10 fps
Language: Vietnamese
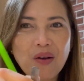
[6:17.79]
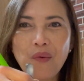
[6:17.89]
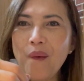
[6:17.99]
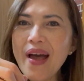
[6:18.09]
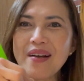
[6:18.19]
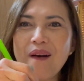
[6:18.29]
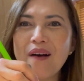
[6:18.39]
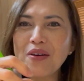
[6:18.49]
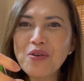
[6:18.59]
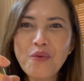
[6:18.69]
quá
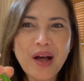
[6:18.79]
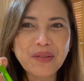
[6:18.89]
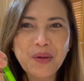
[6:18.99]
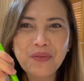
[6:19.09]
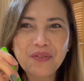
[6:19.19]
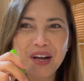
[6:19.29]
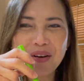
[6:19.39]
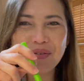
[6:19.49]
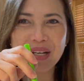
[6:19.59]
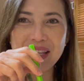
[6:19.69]
ngon luôn quá tuyệt vời
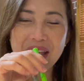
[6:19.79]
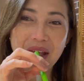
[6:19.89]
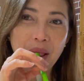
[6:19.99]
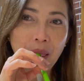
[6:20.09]
luôn cả nhà